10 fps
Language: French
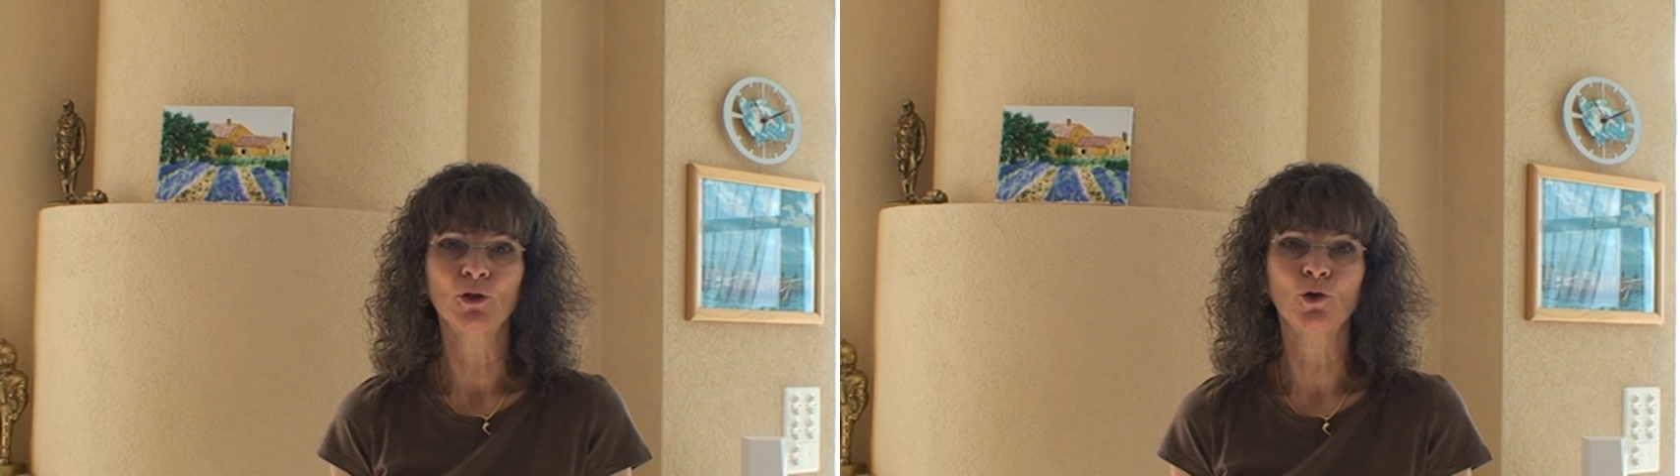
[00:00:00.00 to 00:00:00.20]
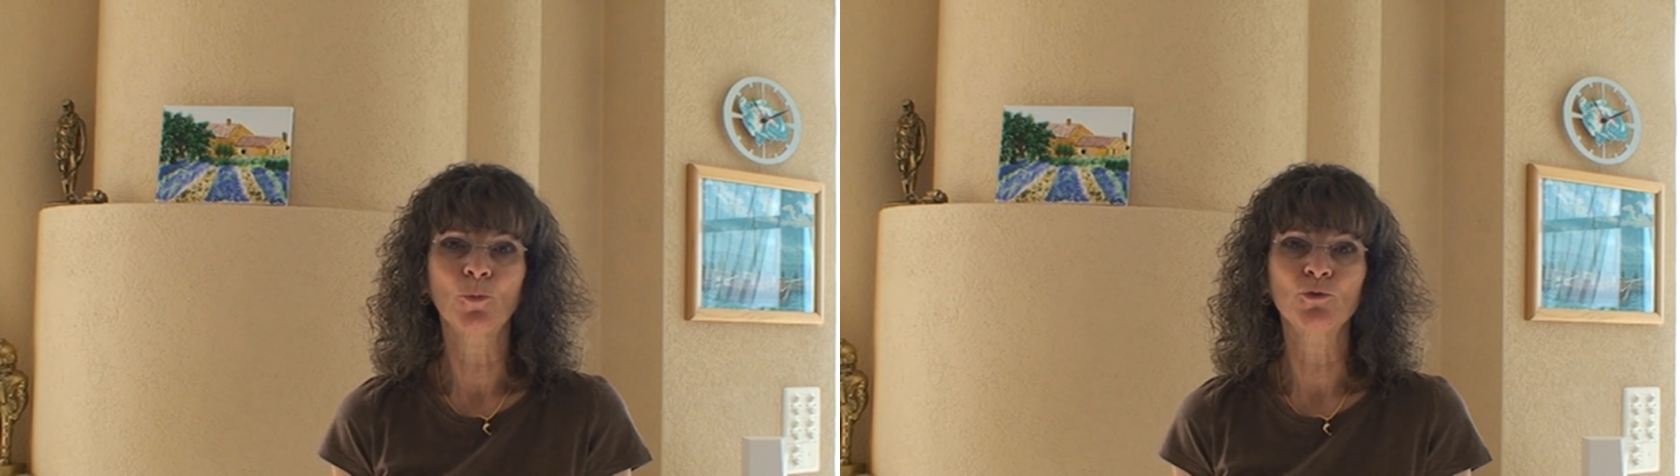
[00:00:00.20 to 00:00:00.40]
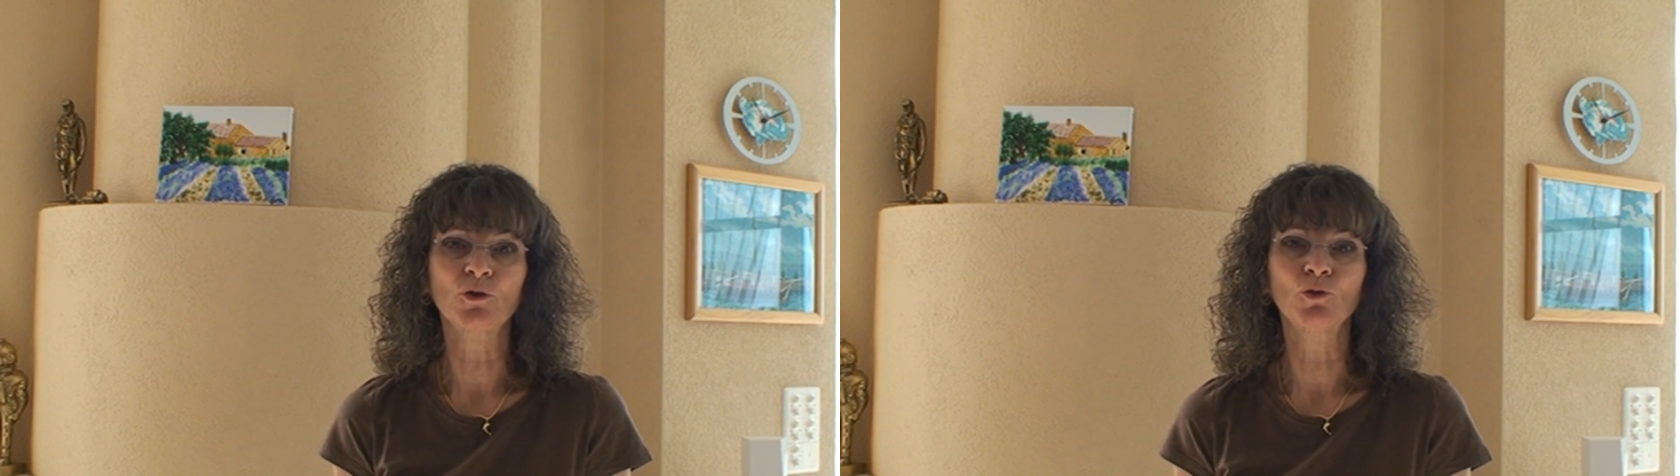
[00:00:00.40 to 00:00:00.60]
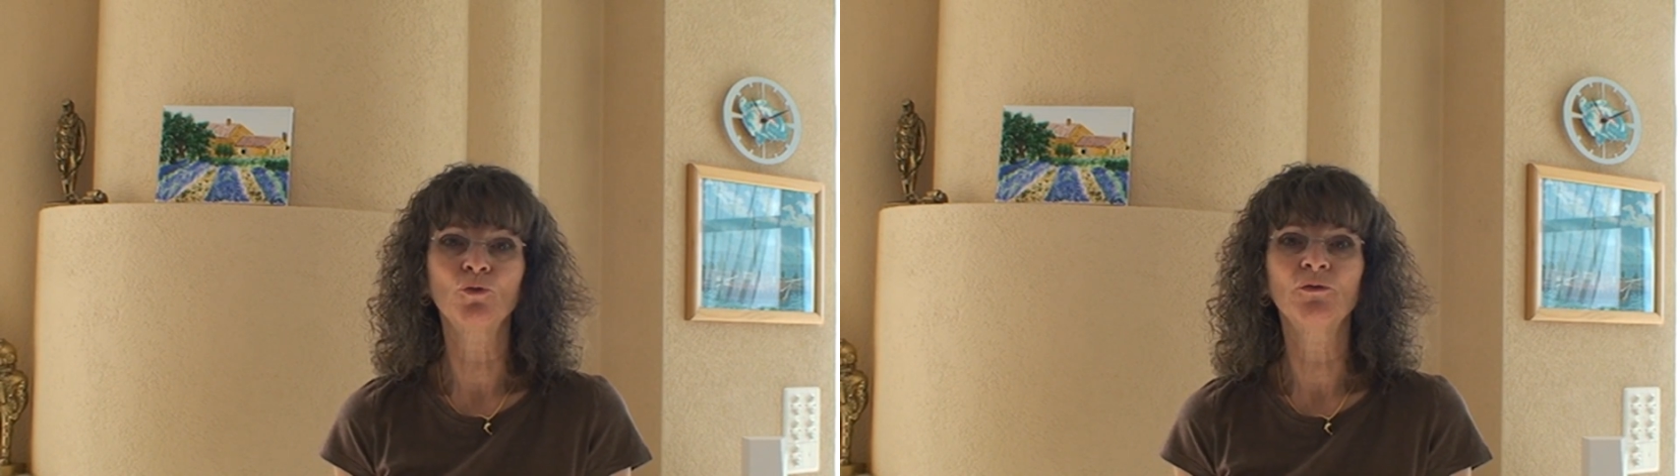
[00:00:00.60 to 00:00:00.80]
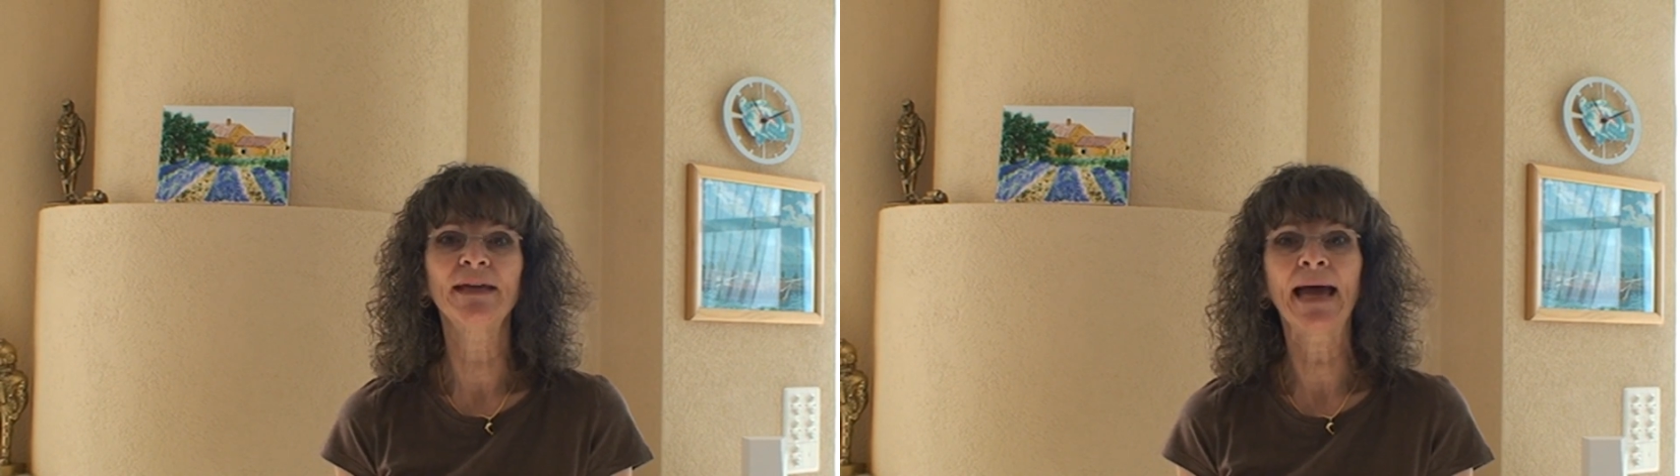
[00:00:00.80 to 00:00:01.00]
que l'on puisse
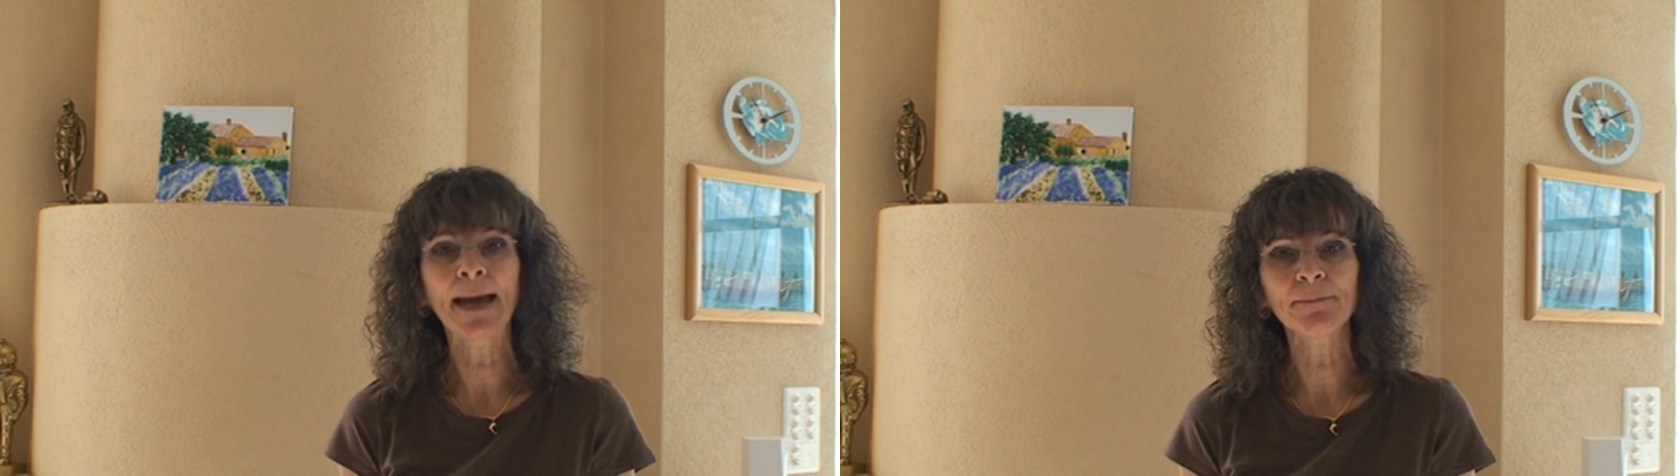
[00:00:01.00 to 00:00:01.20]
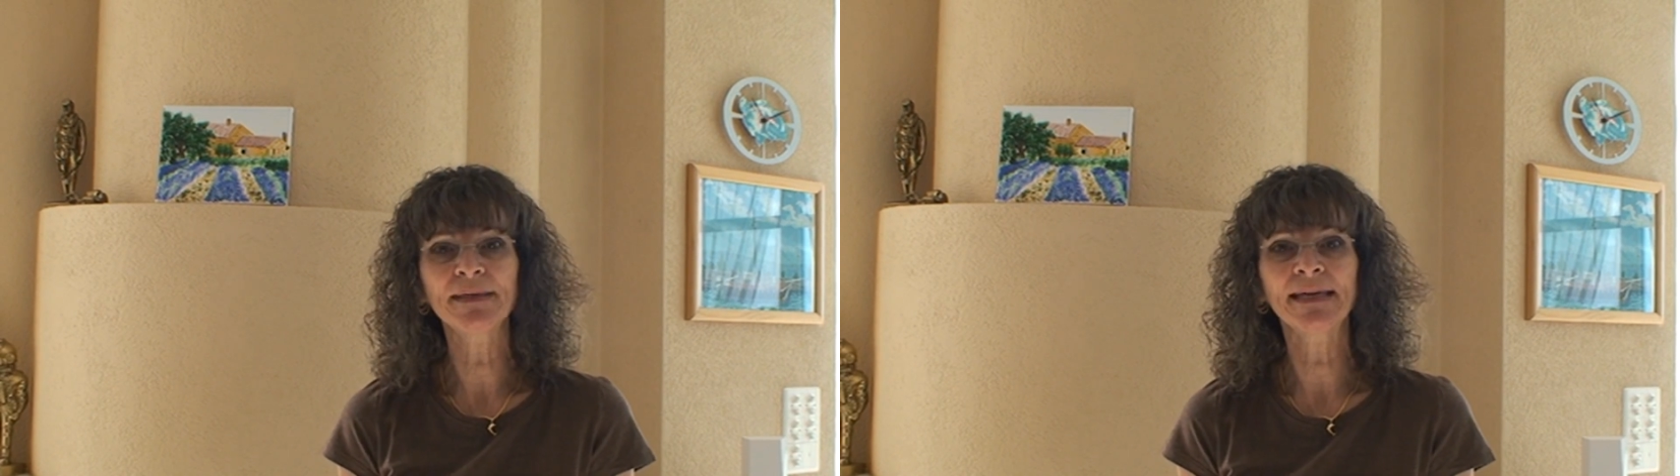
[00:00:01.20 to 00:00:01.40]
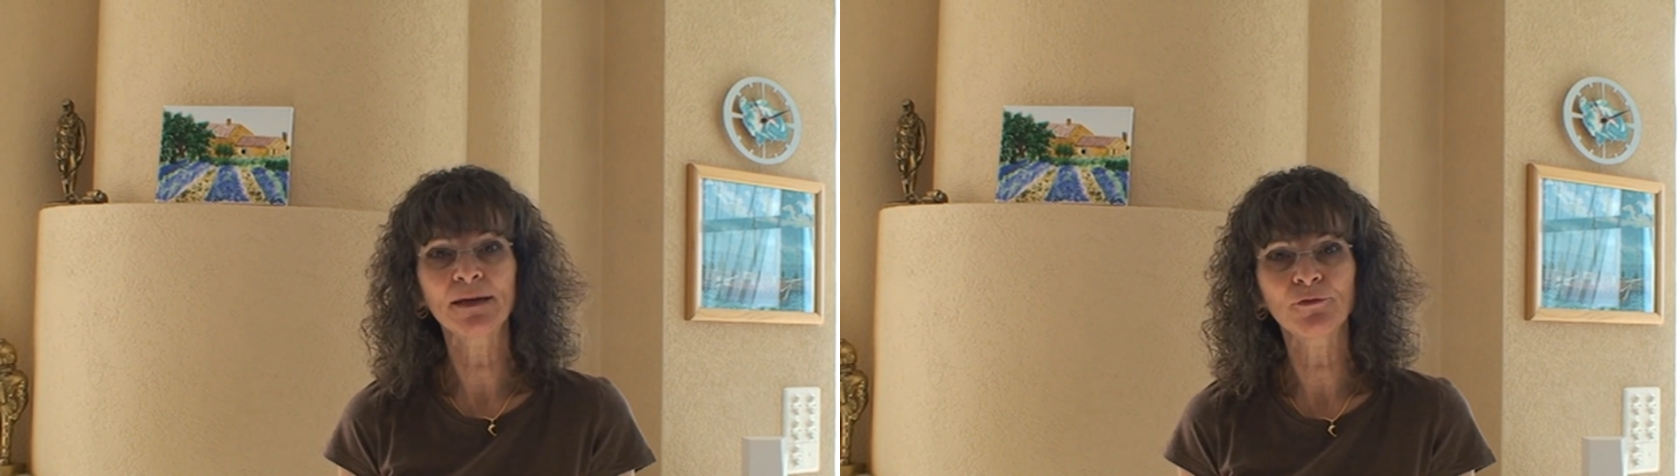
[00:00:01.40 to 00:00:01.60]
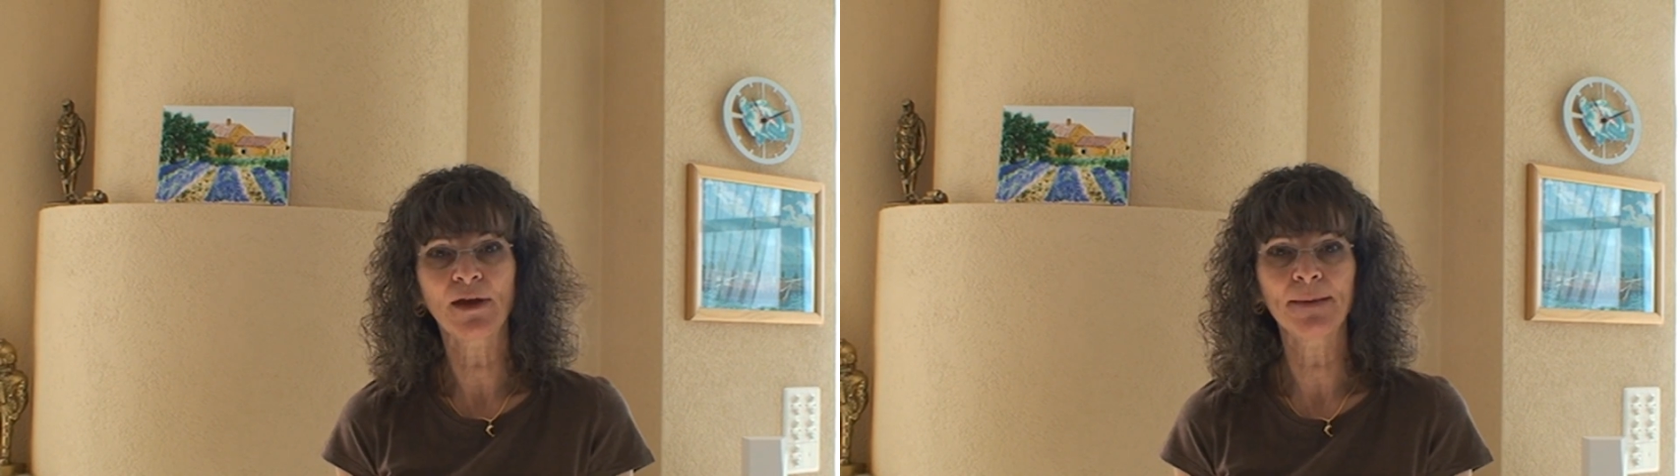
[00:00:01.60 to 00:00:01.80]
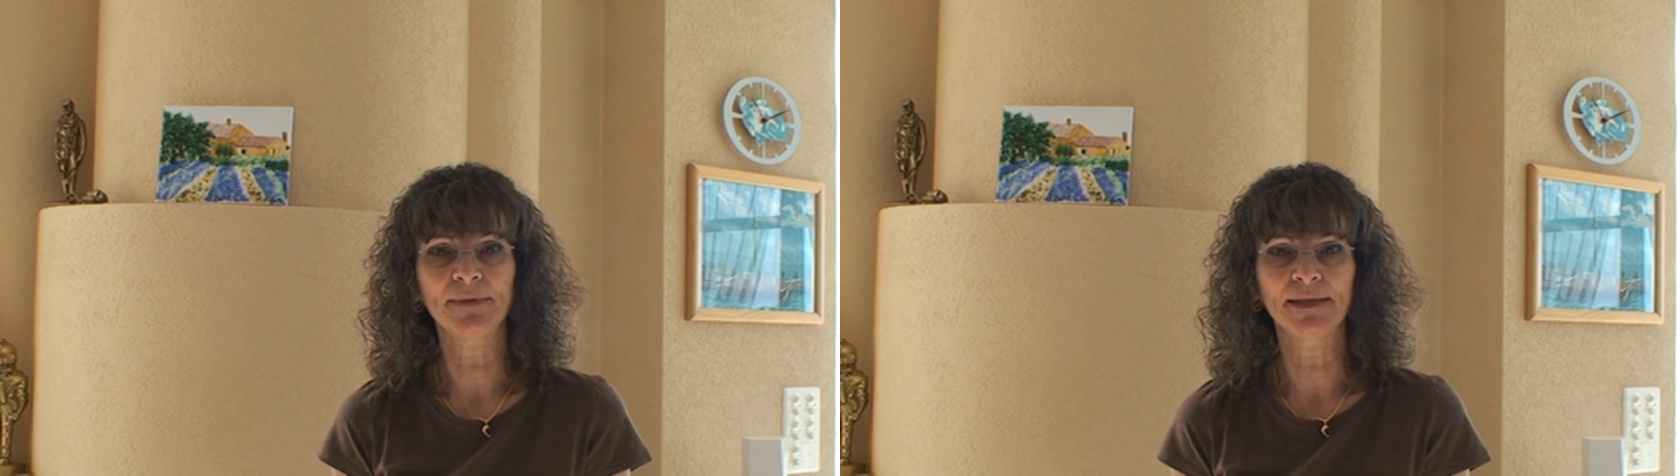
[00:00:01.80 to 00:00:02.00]
retrouver amis et
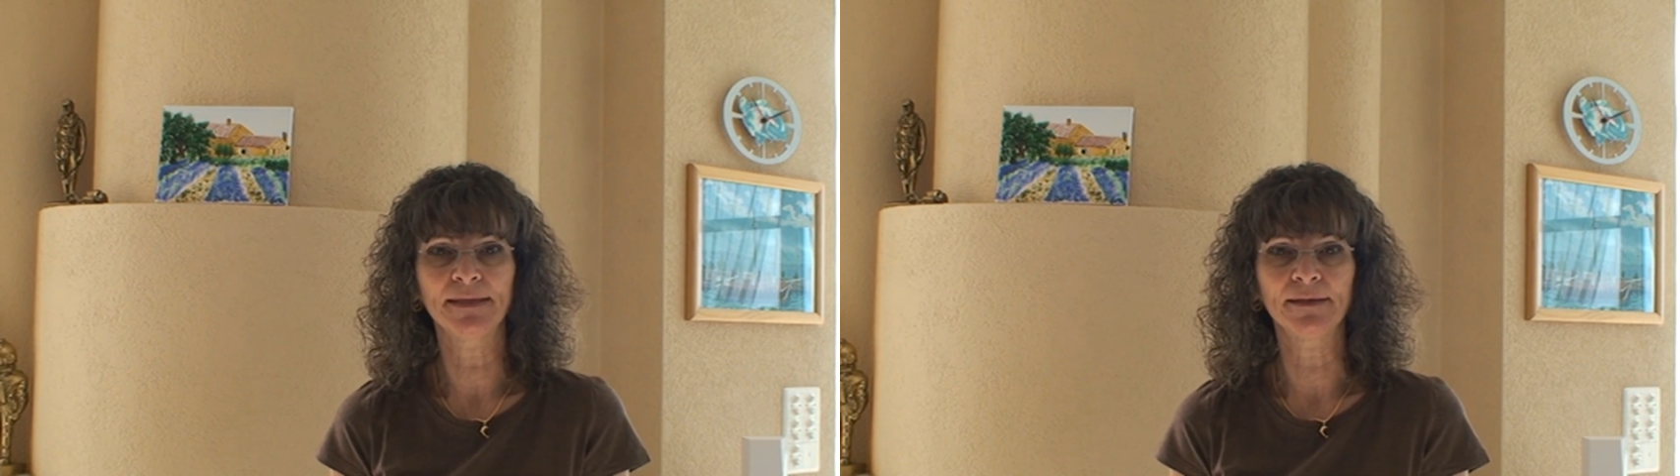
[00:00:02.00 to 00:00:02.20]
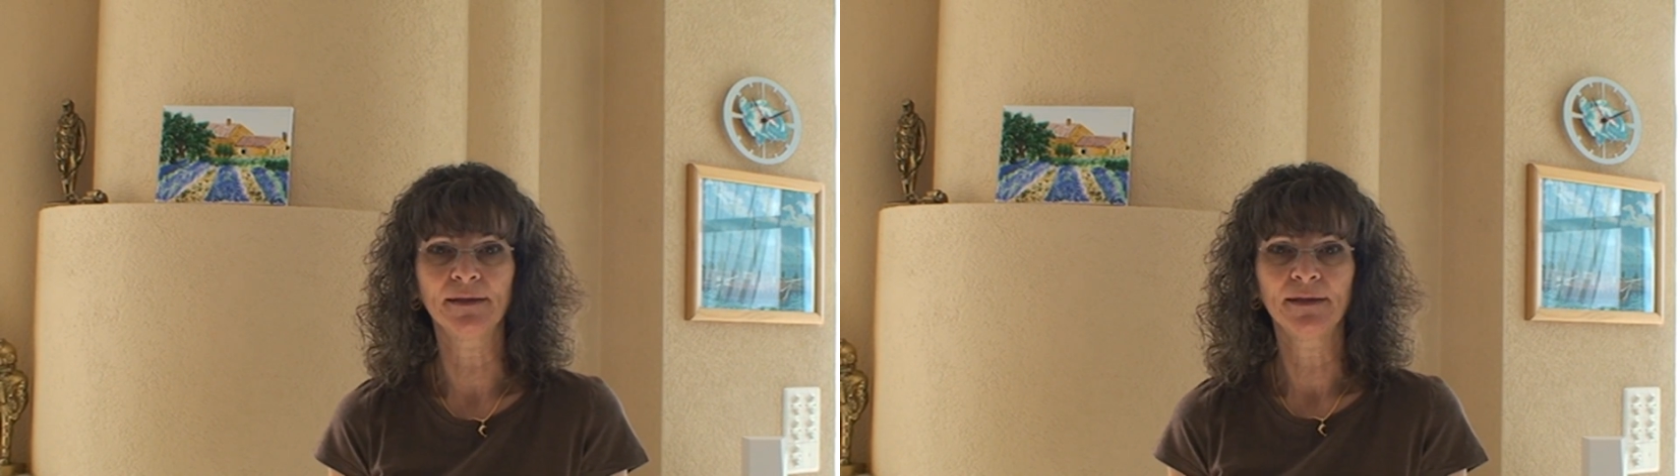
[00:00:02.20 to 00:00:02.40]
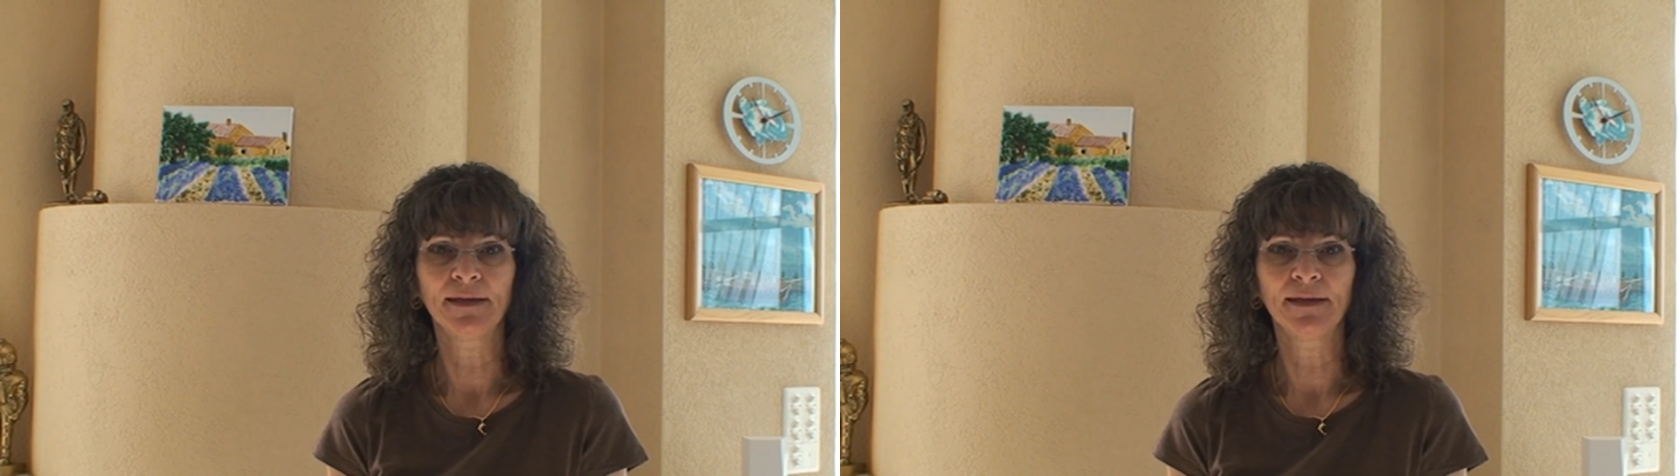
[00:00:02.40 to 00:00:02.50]
famille